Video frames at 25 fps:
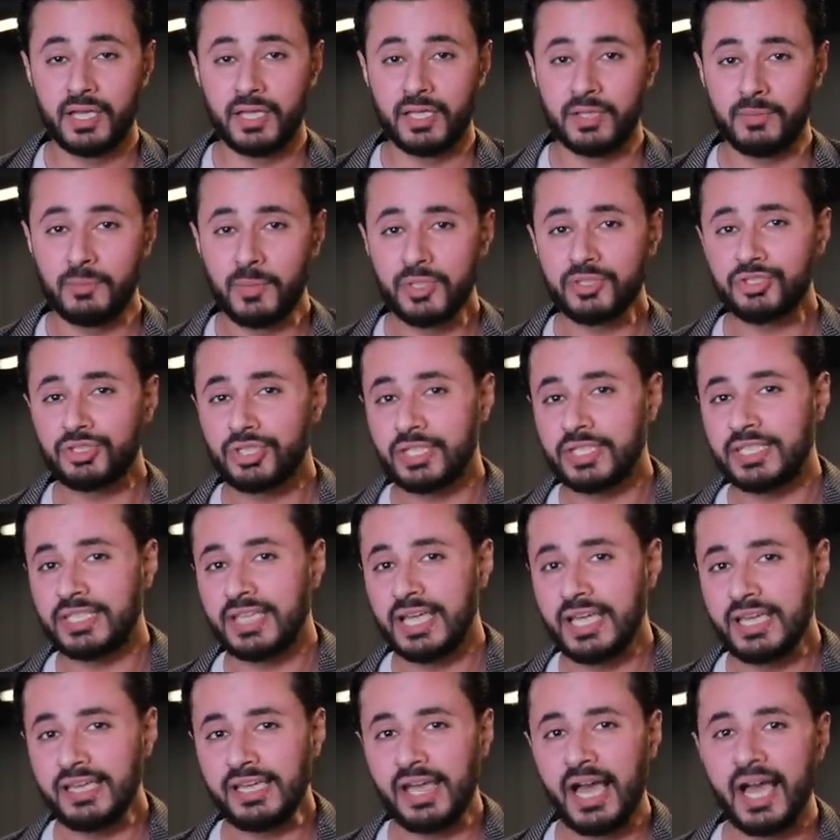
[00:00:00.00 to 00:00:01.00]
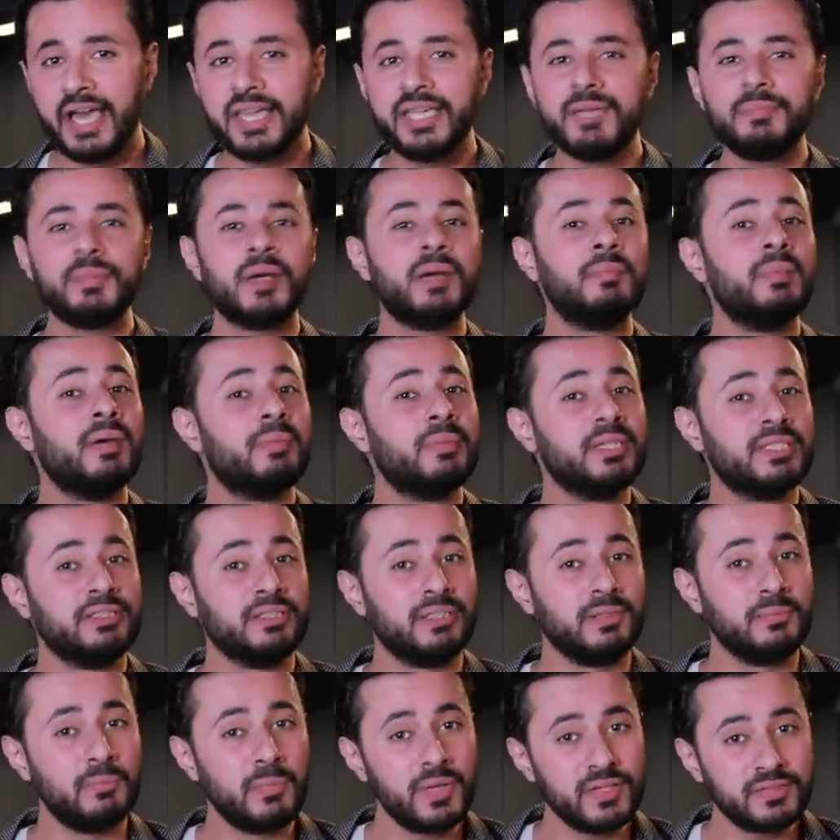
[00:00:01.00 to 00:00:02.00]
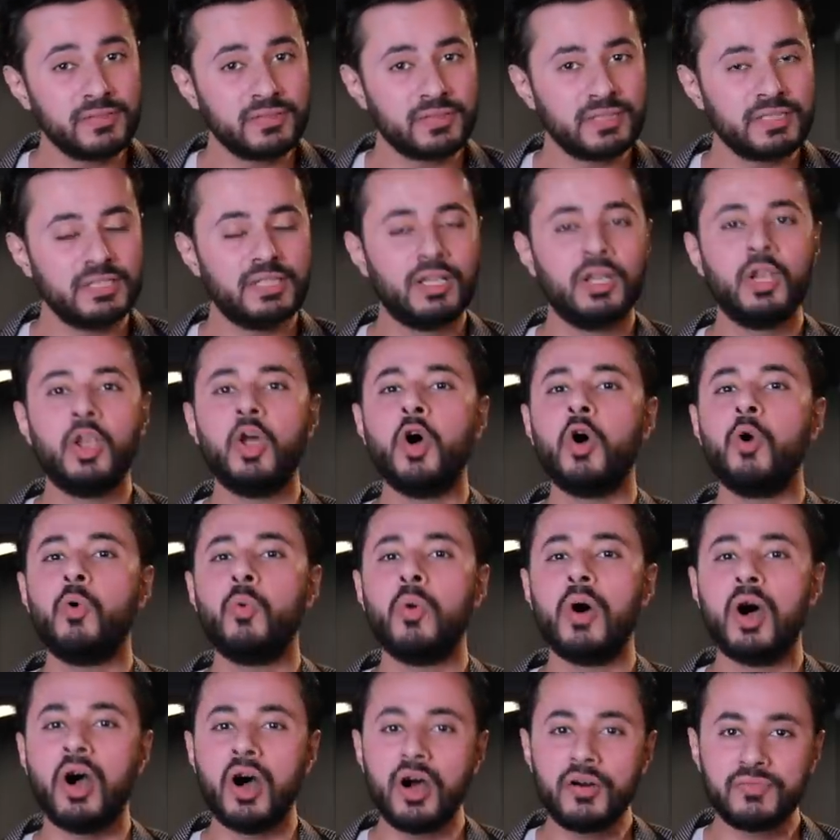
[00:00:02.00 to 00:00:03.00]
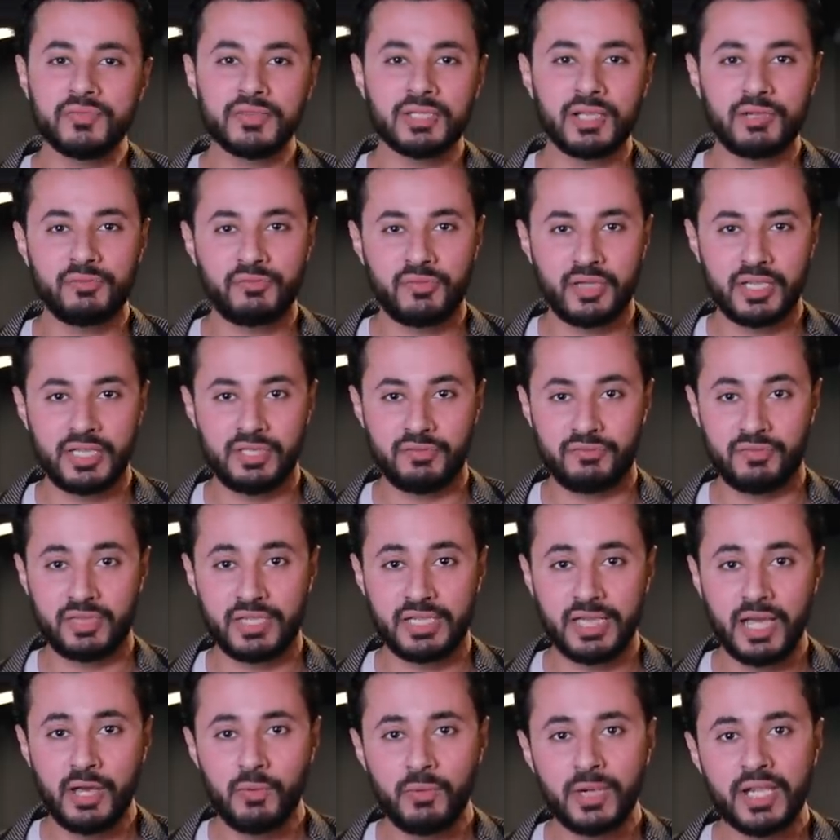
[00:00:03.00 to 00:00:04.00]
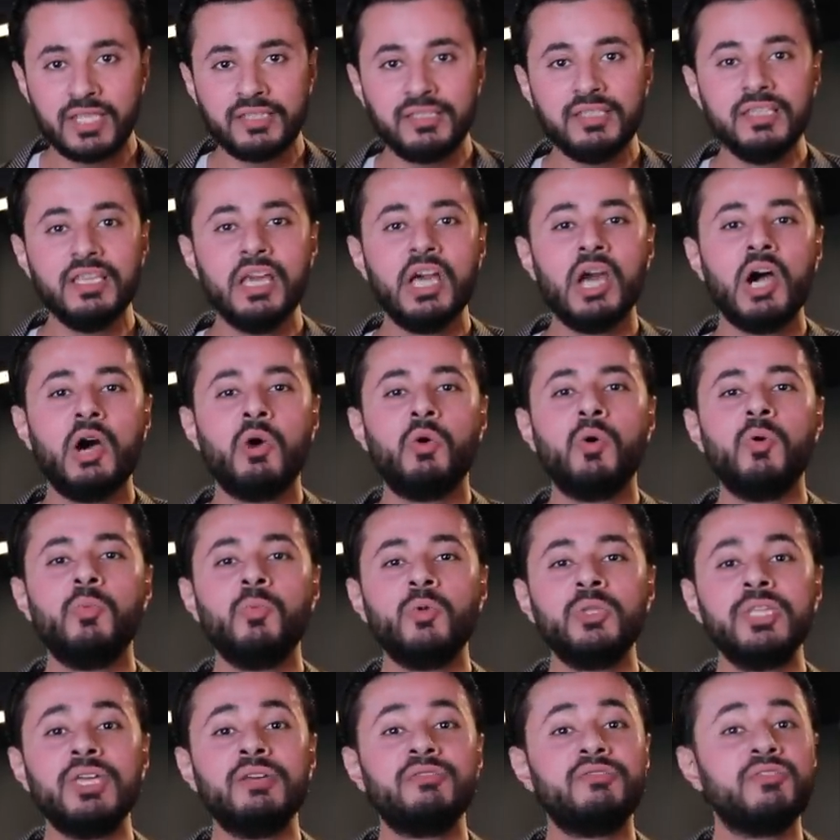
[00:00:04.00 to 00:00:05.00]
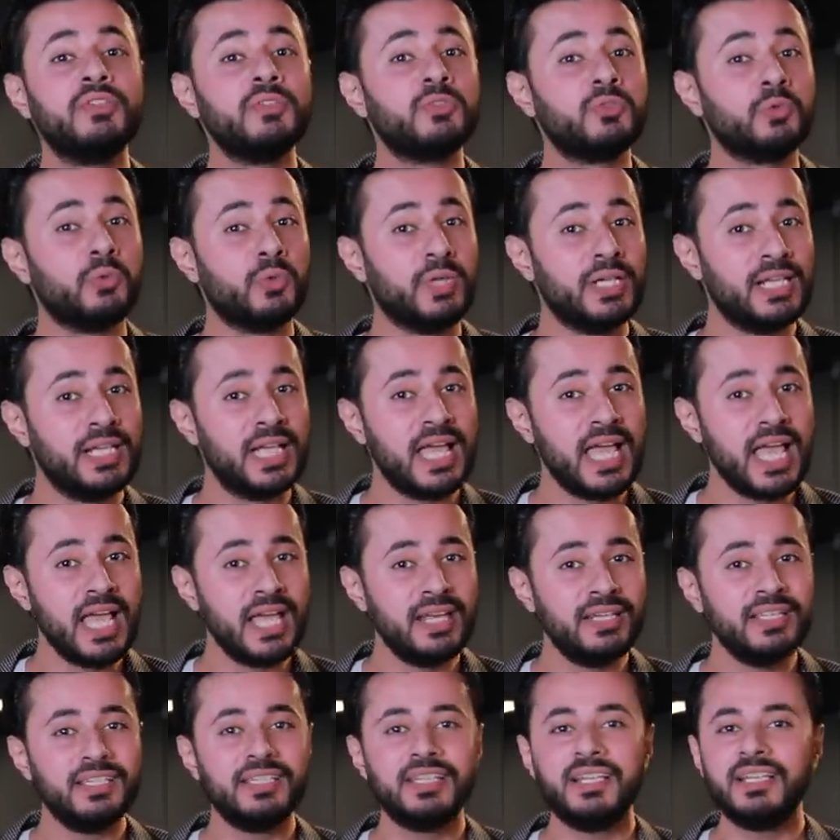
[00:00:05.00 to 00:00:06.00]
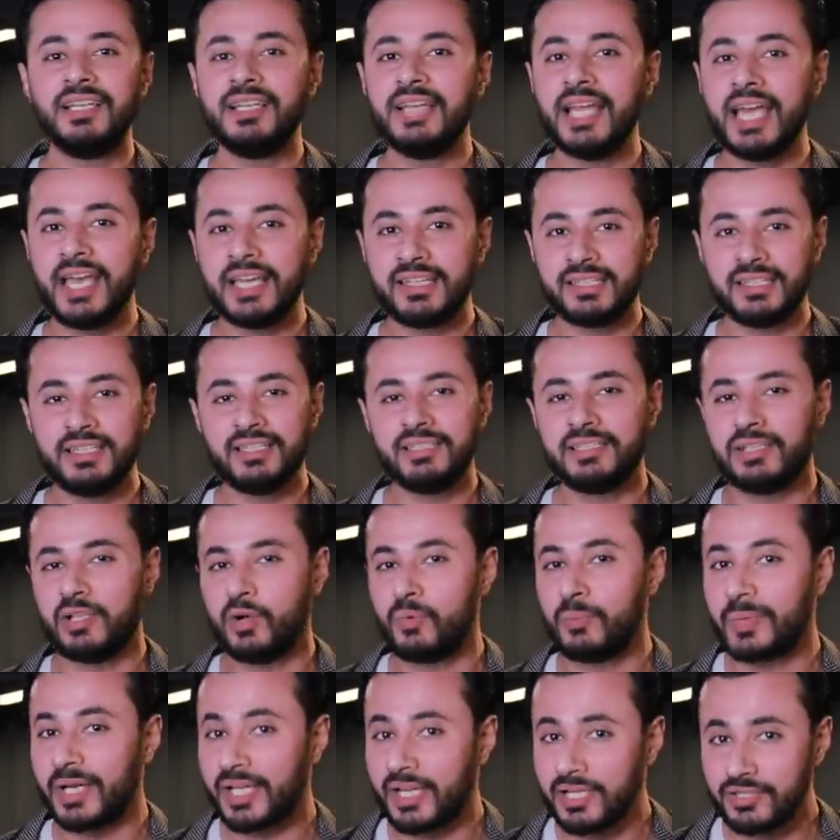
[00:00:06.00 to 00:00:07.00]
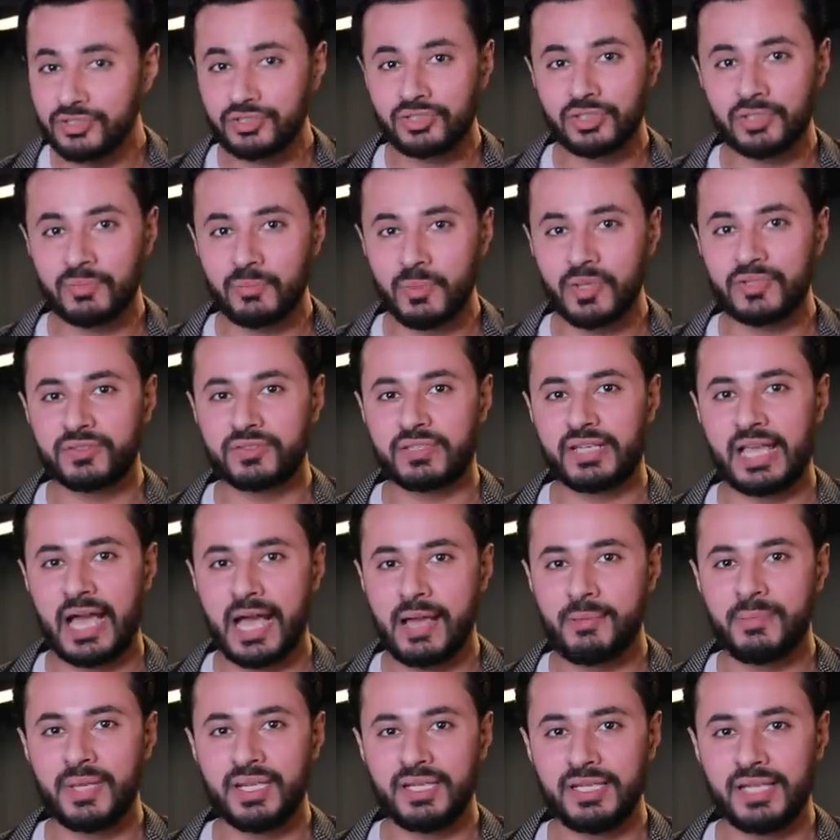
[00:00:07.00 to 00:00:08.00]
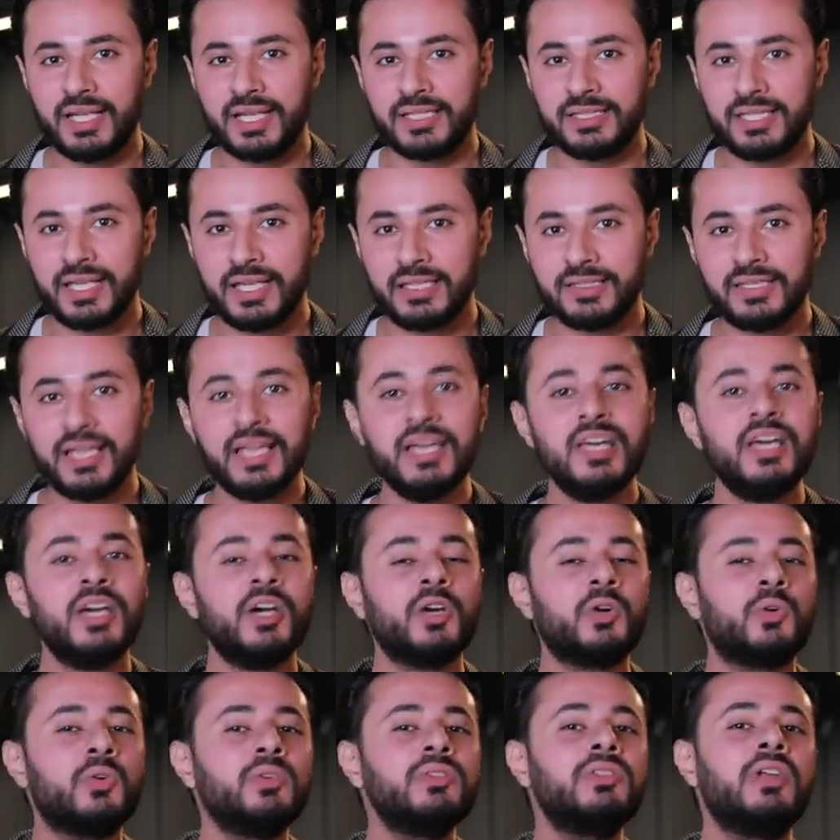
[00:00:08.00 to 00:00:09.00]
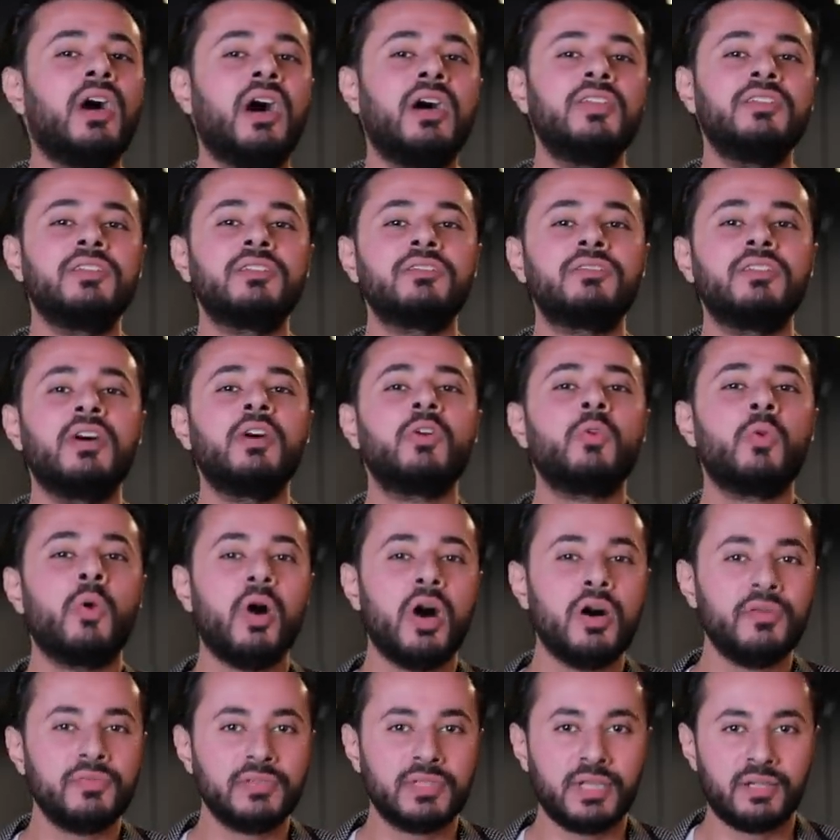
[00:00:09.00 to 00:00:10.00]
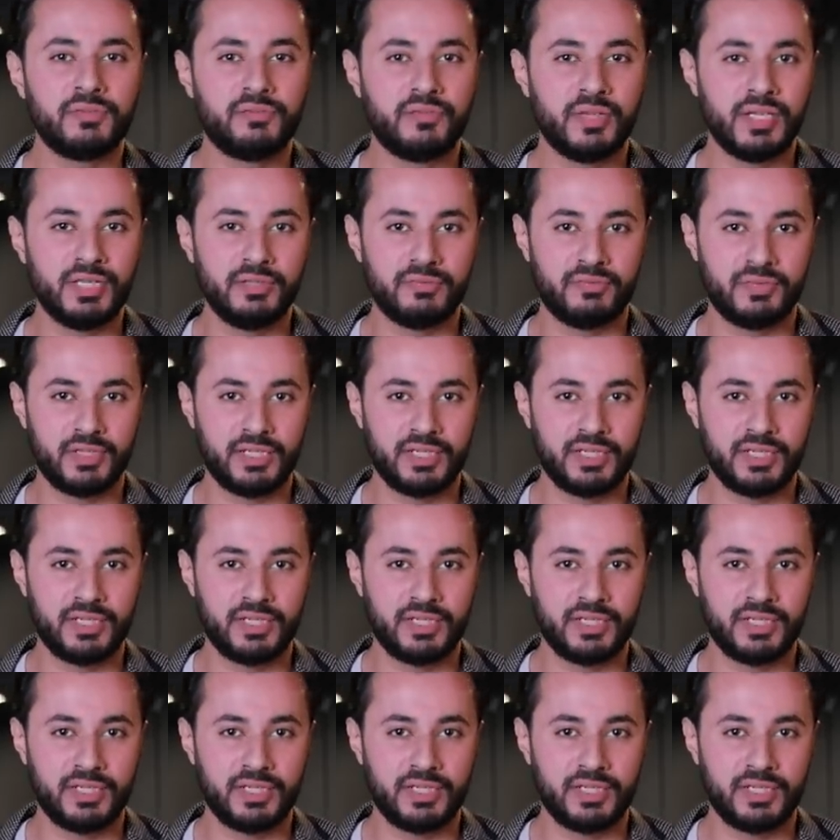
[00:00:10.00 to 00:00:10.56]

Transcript: الماتش الجاي هيبقى ما بين المصري اللي هو افضل فريق في الجوله دي ومنافسه الاهلي اللي اكيد لو ما كانش المصري عمل الاداء ده كنا هنختاره افضل فريق في